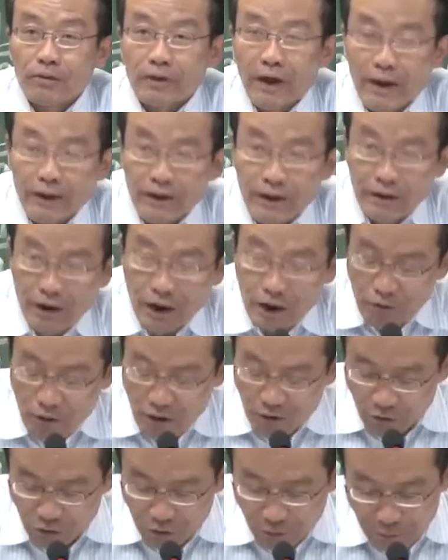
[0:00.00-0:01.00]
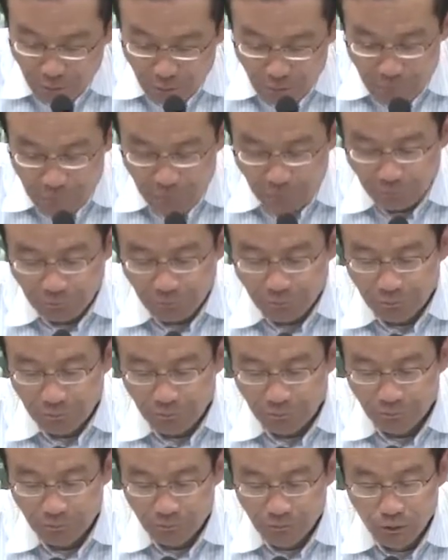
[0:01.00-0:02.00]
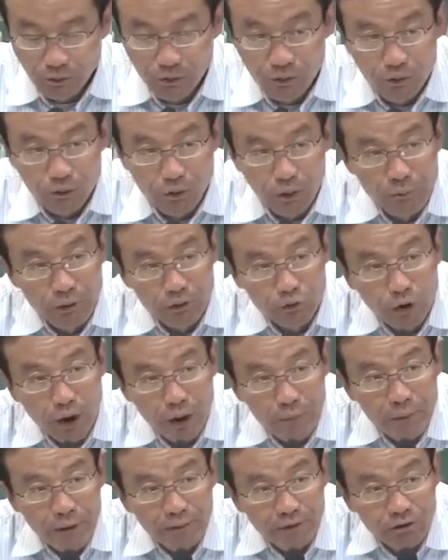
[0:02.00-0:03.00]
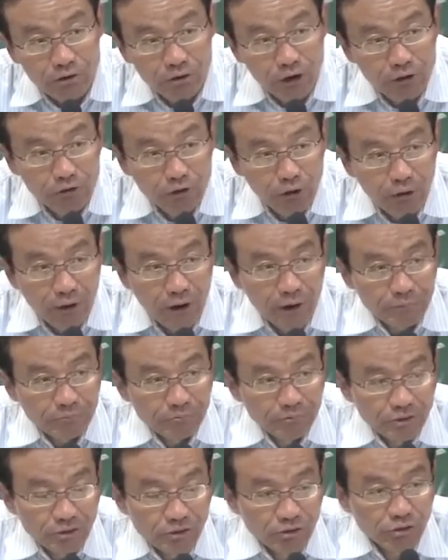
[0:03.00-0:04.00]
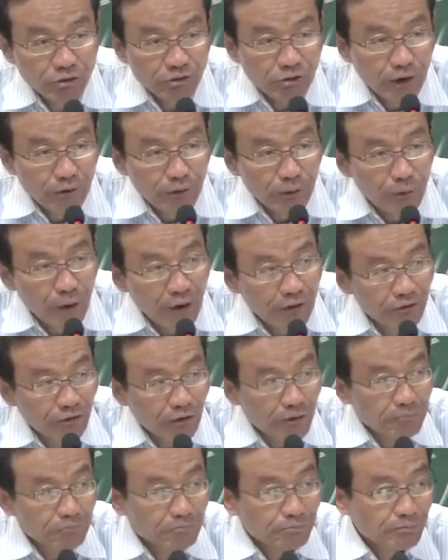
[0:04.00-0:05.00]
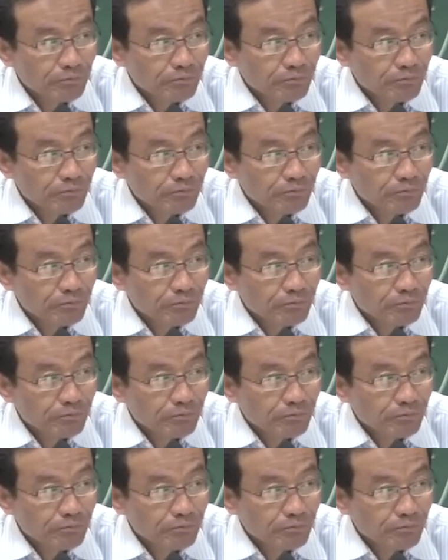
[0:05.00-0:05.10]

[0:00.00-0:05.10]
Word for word: 改革开放起步，我们全面地接受了市场的原则，